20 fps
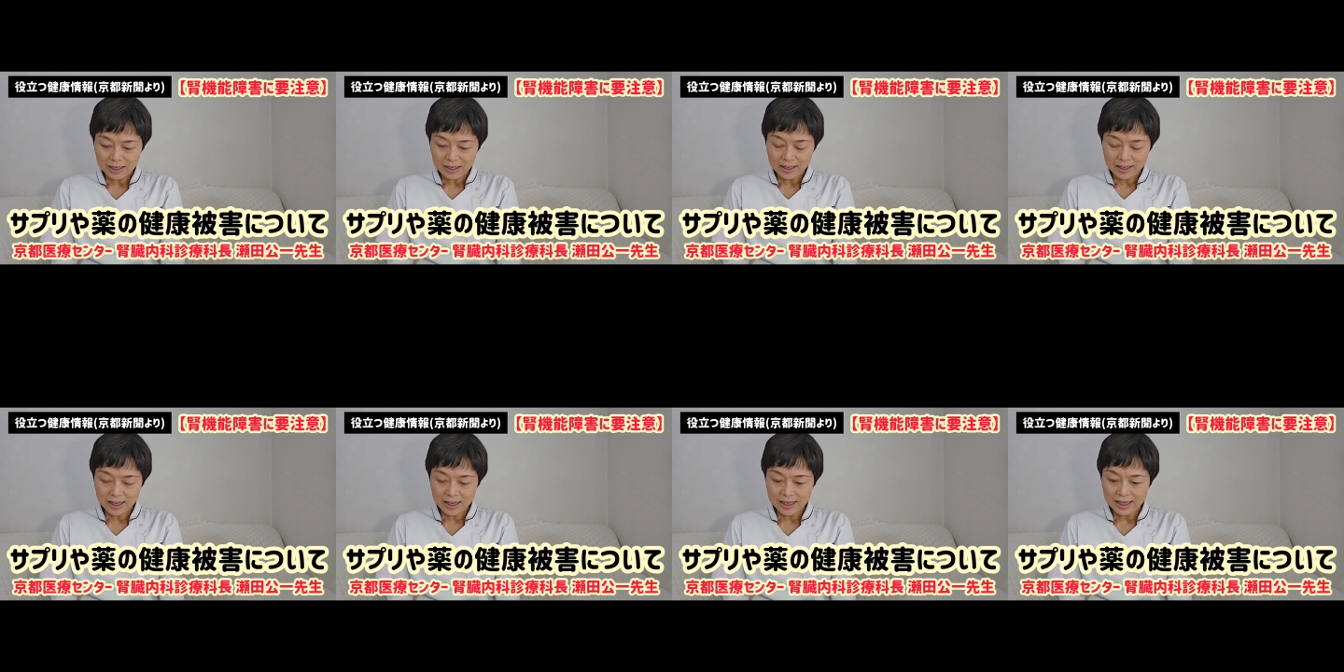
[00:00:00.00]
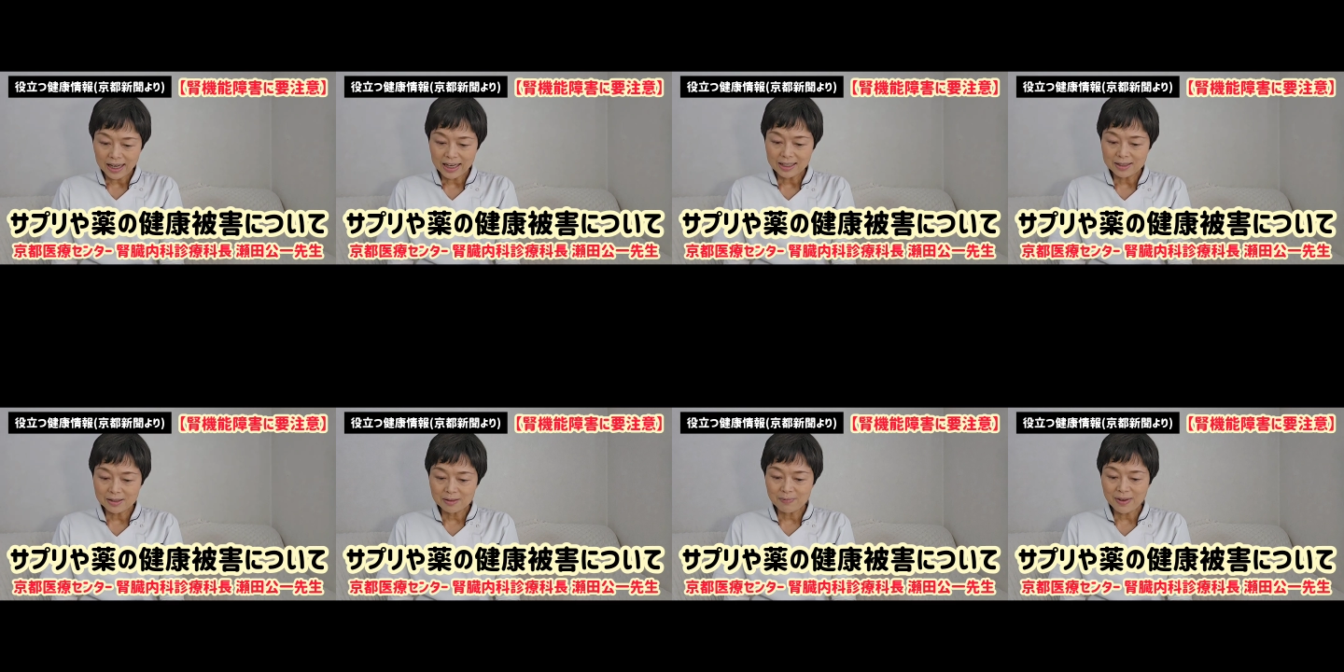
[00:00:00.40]
えー、か
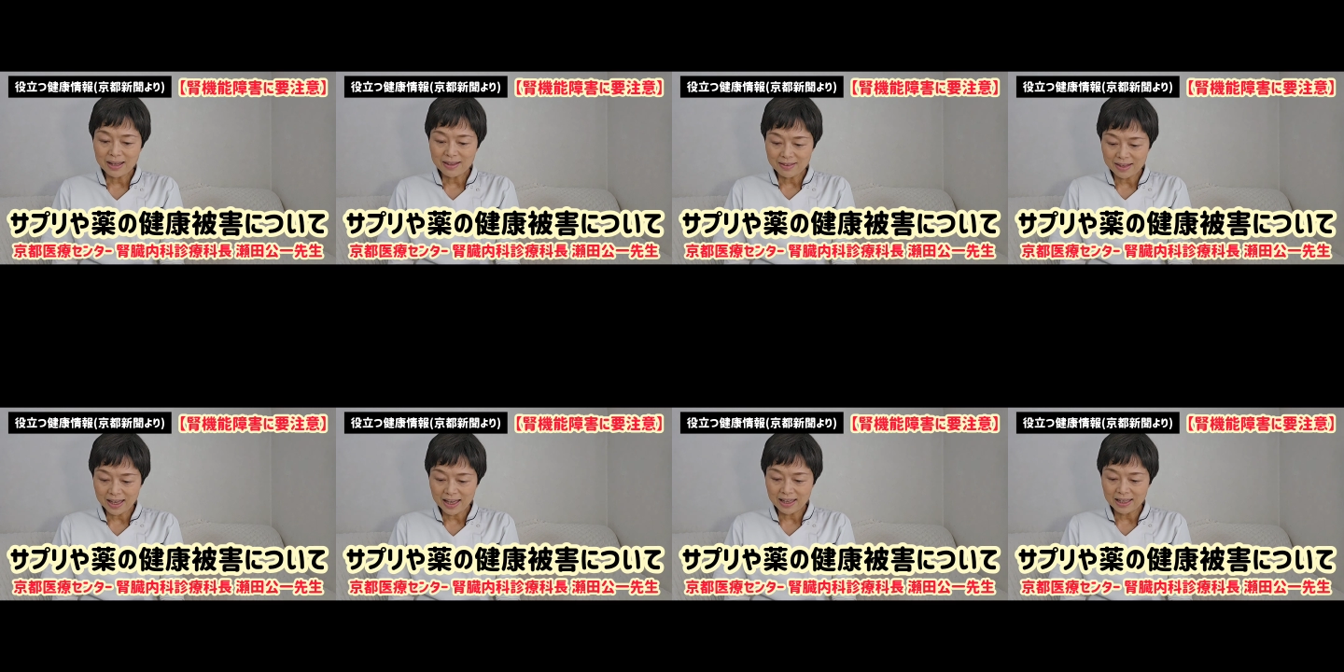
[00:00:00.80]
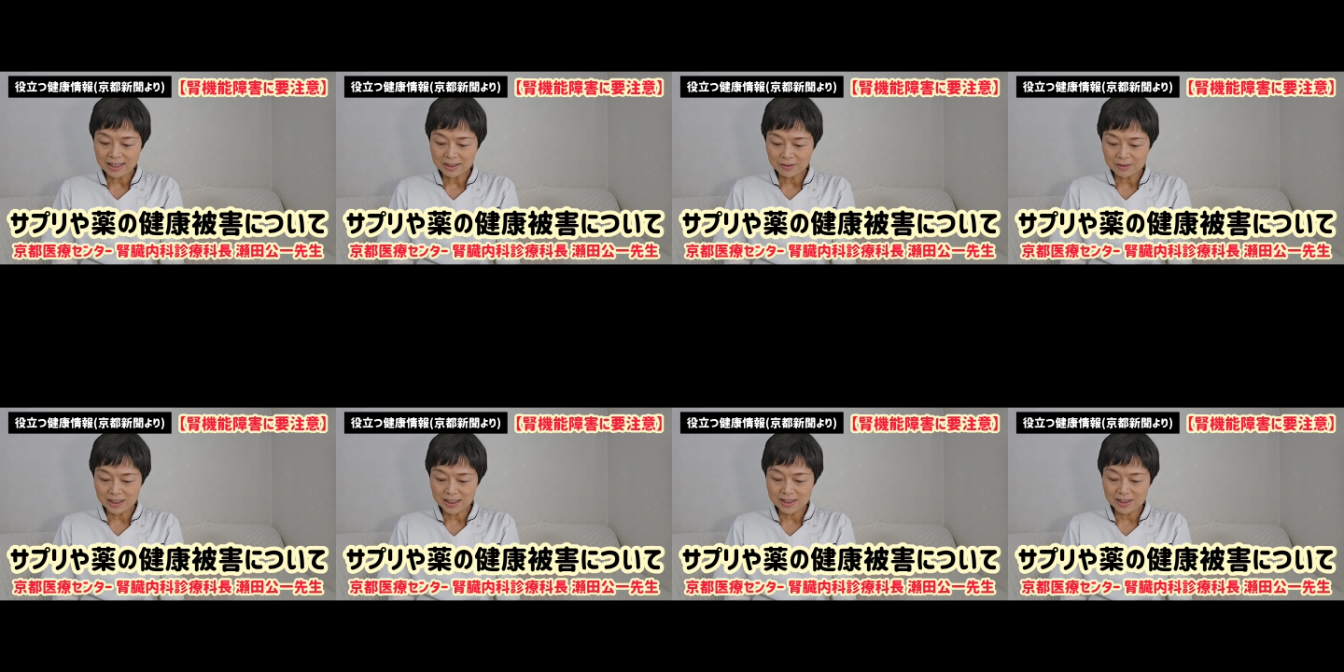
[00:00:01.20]
いつまんであ
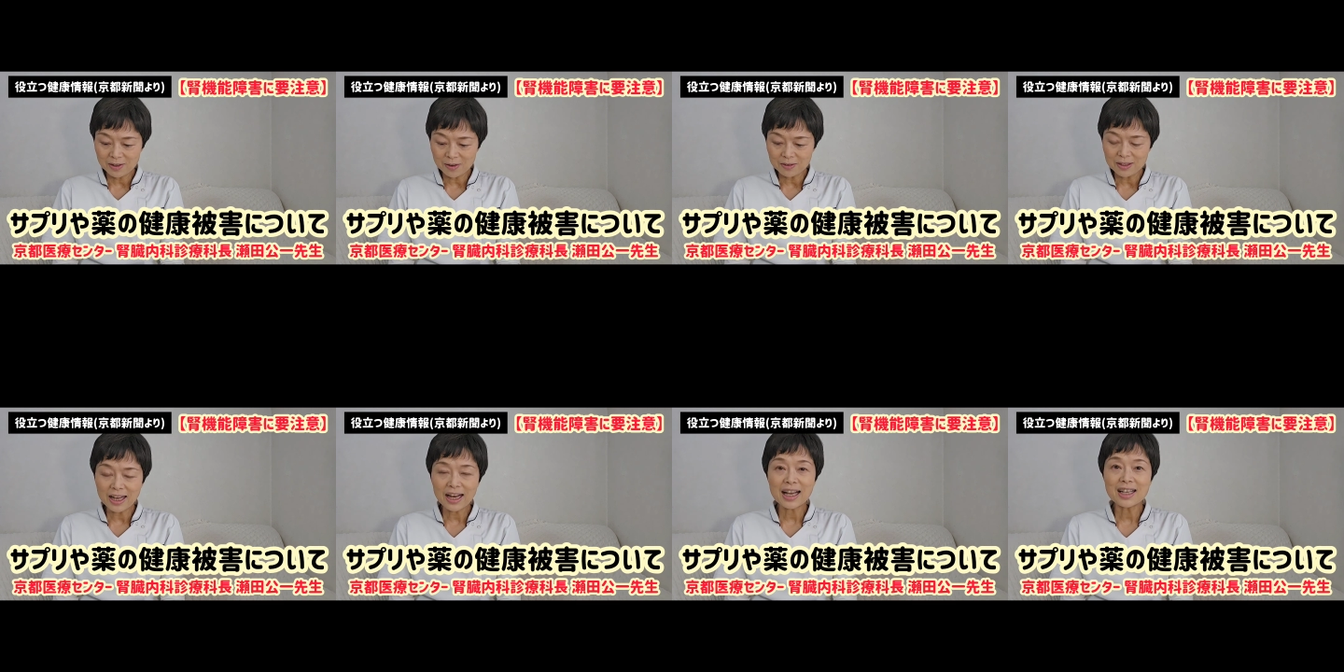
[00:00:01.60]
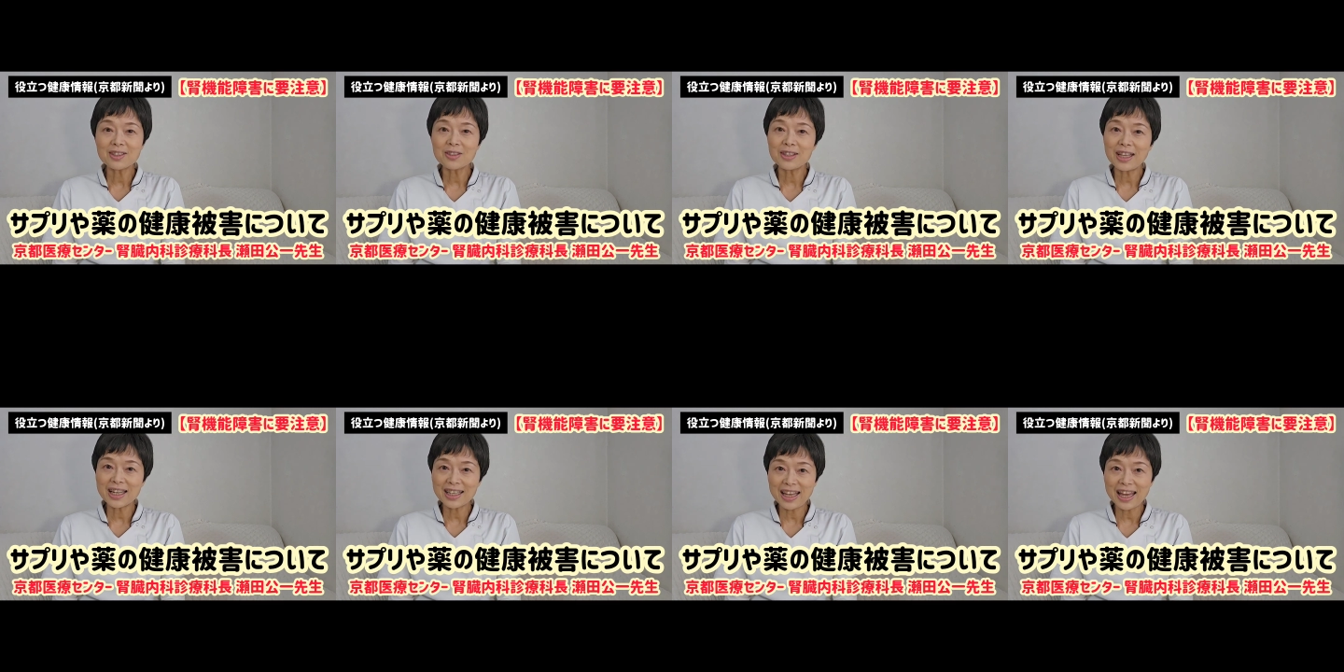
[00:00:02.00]
の必要な箇
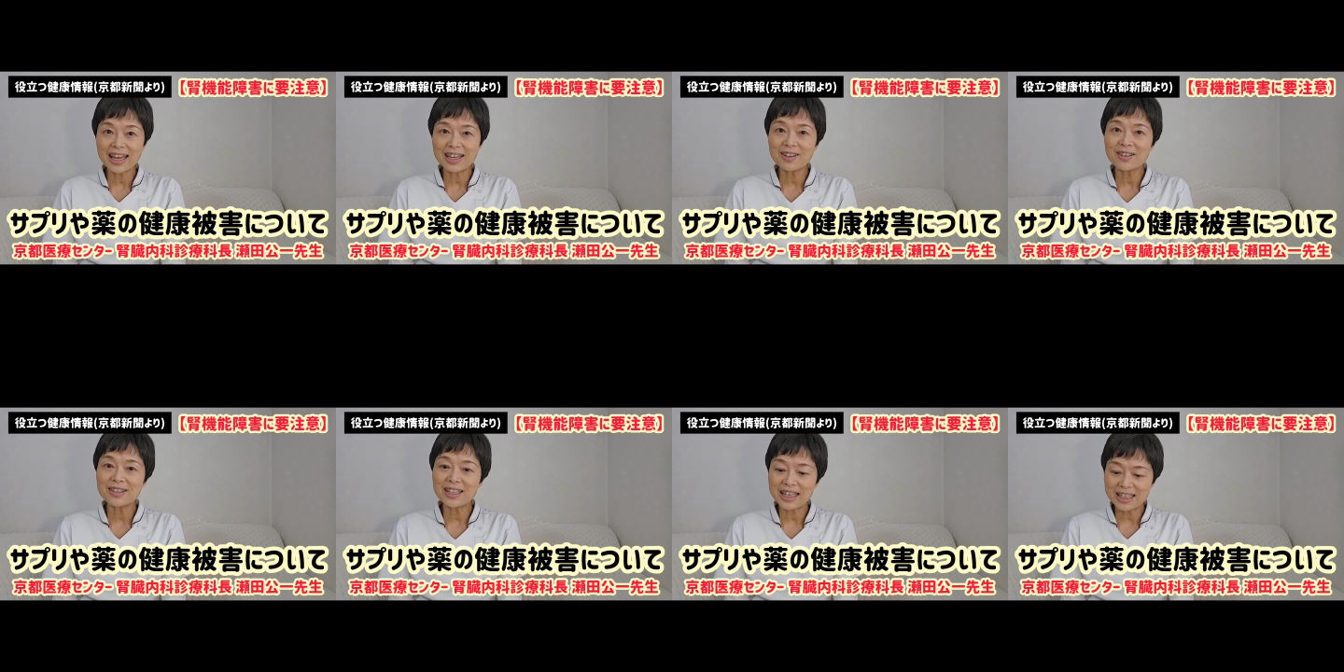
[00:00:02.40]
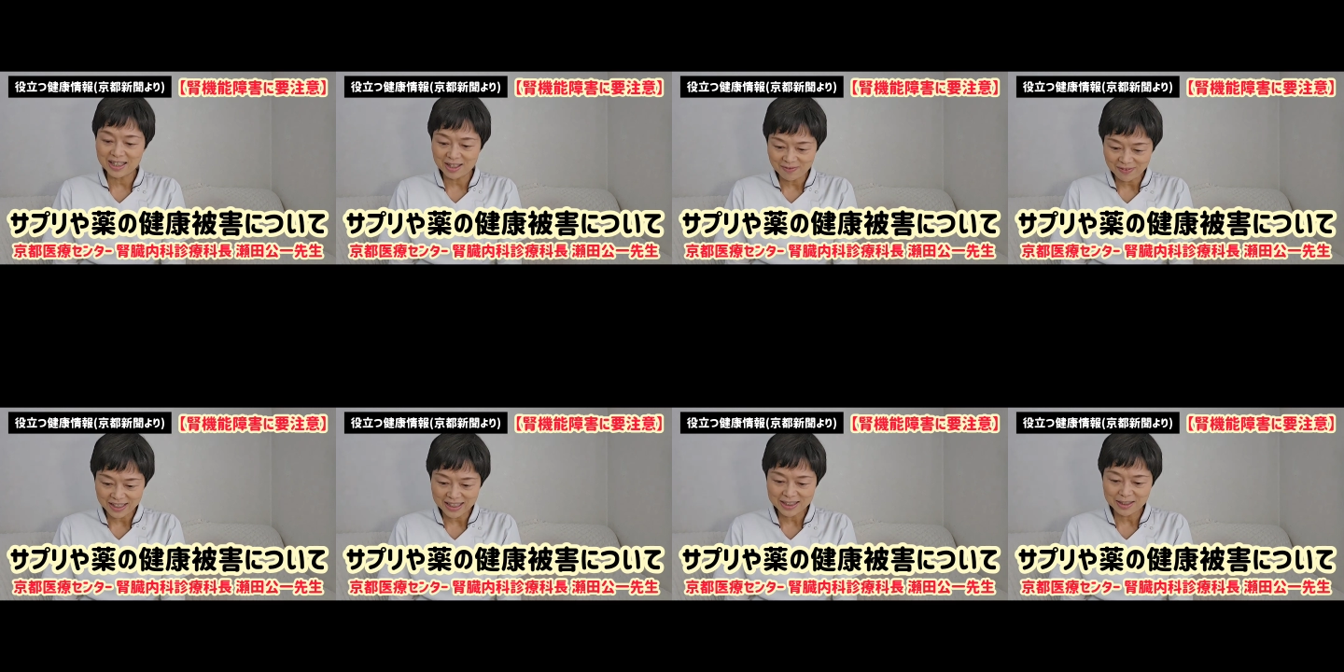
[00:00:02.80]
所だけ読んでいき
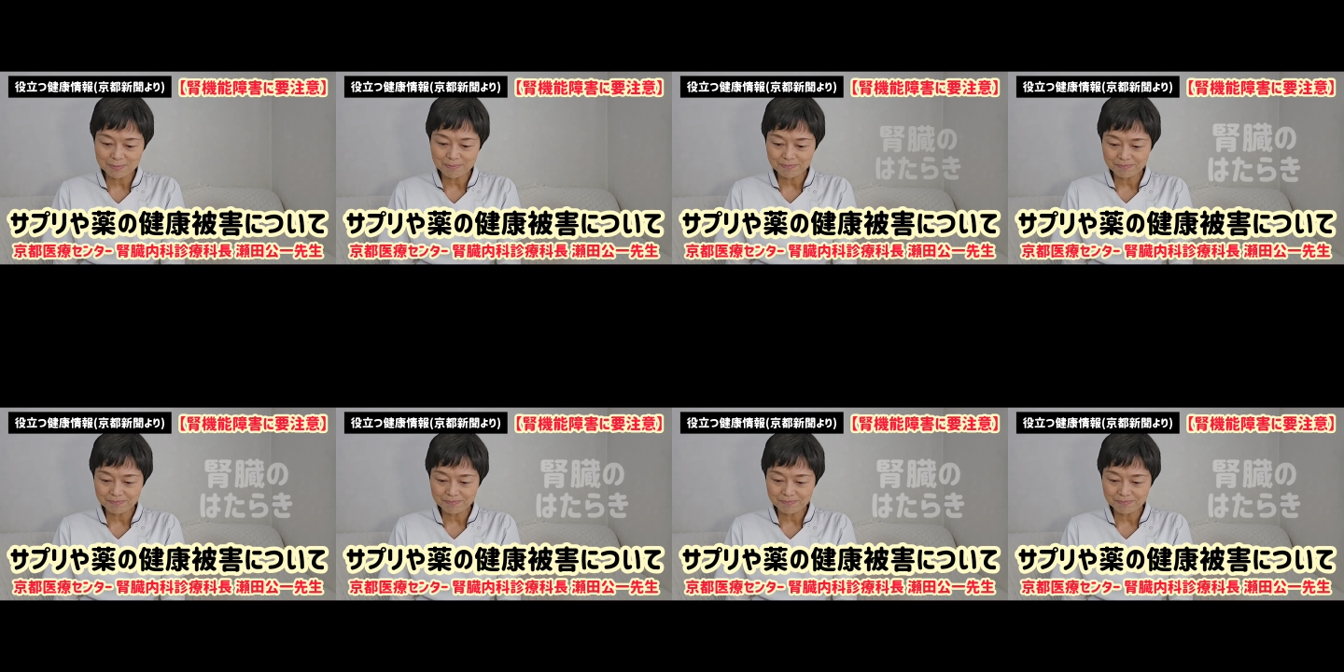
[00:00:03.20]
ます。